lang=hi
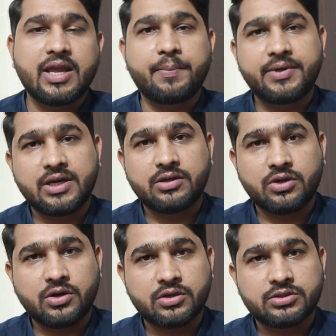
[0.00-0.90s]
कैपिटल
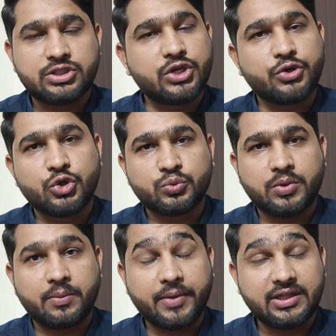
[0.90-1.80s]
टॉक जियो न्यूज़
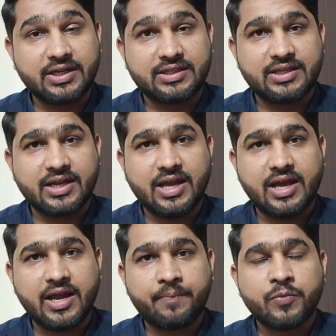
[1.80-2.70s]
पर बंद कर दिया
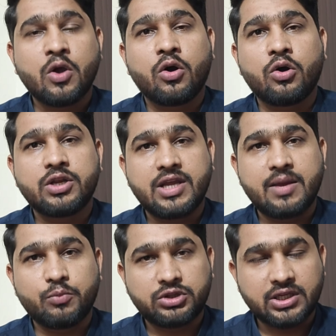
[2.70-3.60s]
गया है और
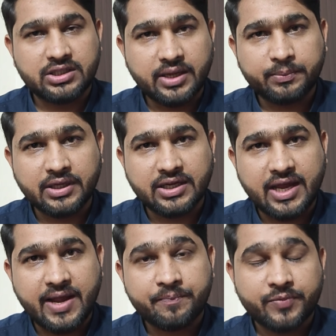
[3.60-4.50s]
ये मुद्दत कब
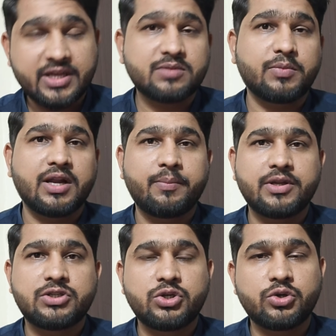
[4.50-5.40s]
तक है इस बारे
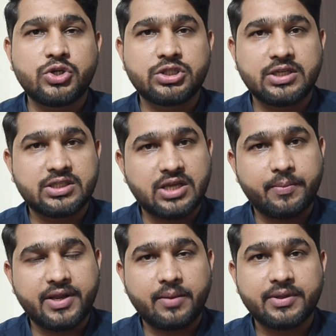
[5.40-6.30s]
में जियो न्यूज़
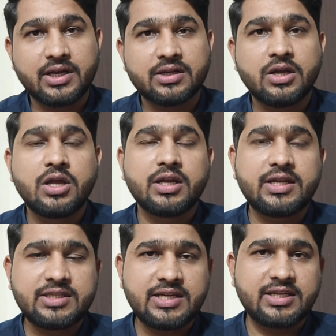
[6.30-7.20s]
इंतज़ामिया ने अभी तक
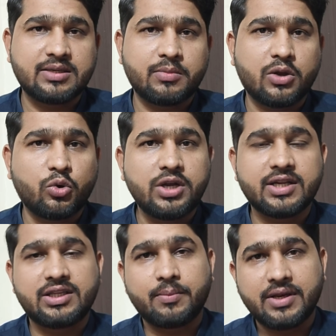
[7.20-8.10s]
किसी किस्म का कोई
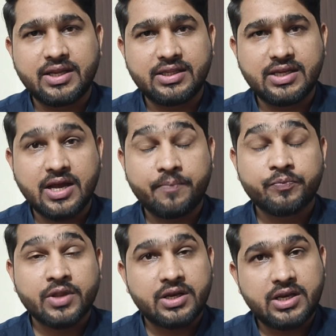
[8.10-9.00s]
रद्दमल नहीं दिया
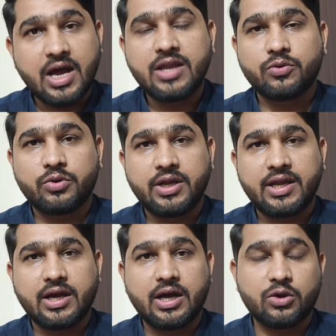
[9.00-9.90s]
ना ही
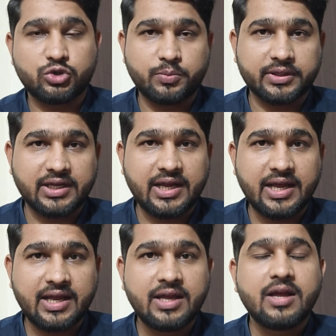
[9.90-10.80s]
उन्होंने आ, कुछ बताया
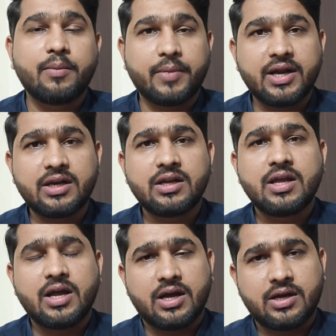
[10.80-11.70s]
है
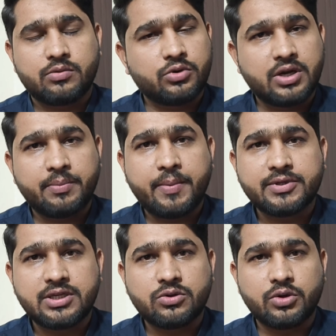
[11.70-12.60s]
बहरहाल उन्होंने
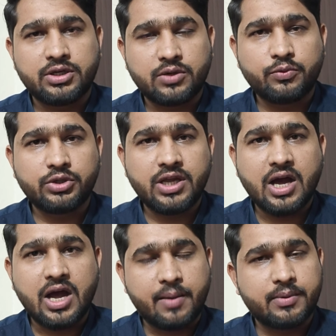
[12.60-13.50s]
बीबीसी को इंटरव्यू
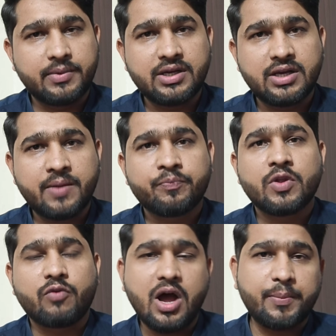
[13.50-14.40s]
दिया हामिद मीर ने
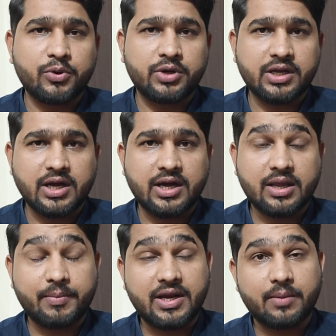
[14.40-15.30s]
वहाँ पर उन्होंने कहा
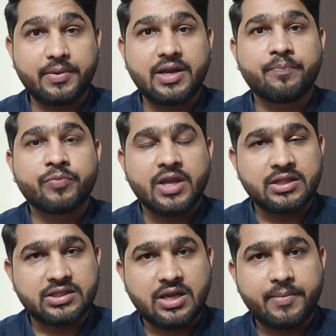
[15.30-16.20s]
कि मैंने अपनी
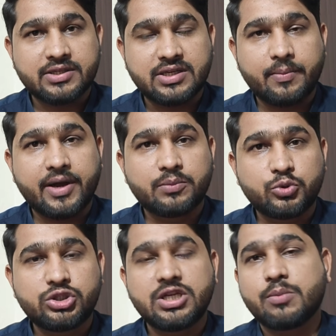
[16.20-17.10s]
इंतज़ामिया से यह बात
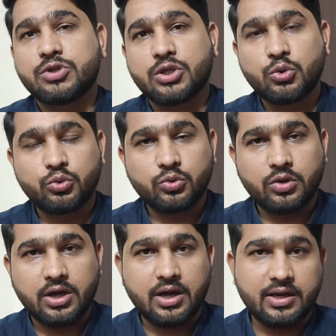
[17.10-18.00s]
पूछी कि मुझे
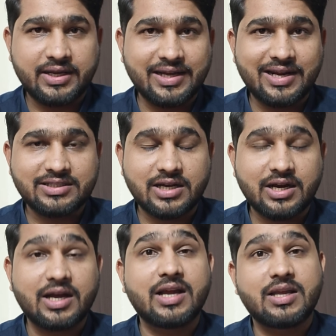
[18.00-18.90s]
क्यों निकाला जा
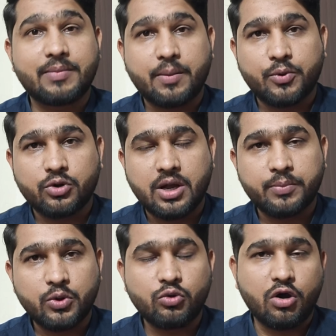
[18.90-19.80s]
रहा है या मेरा
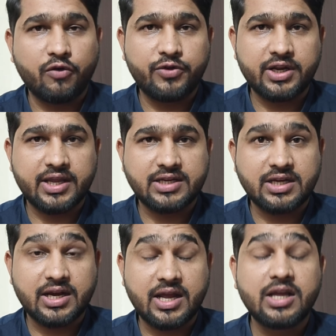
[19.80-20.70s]
प्रोग्राम क्यों ऑफेयर किया
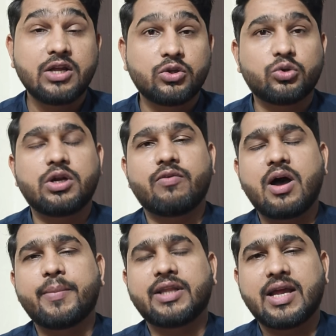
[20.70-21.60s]
जा रहा है तो उन्होंने
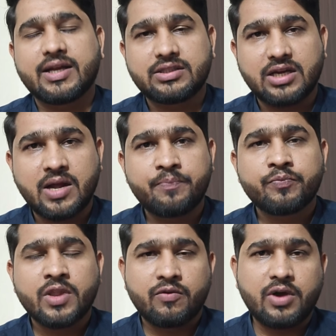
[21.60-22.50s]
वहाँ बताया कि
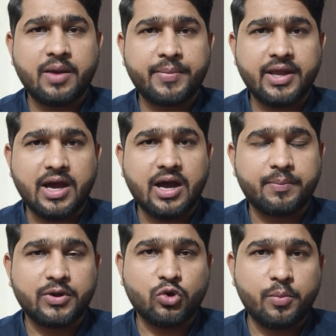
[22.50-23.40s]
जनाब वहाँ पे
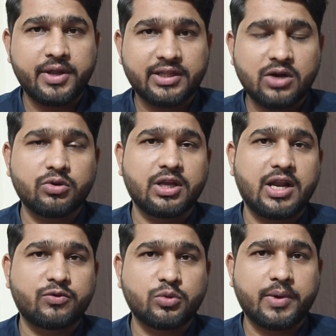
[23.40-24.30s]
आपने कौमी इदारों के
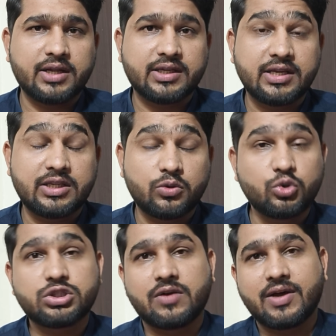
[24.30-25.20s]
ख़िलाफ़ जो बात की थी
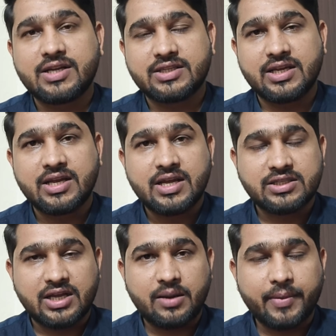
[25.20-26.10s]
उस हवाले से
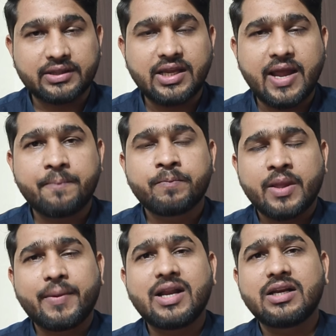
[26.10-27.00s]
सारी बातें हैं
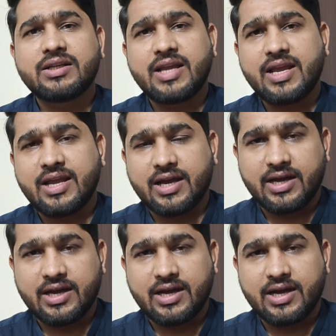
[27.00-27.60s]
बहरहाल ये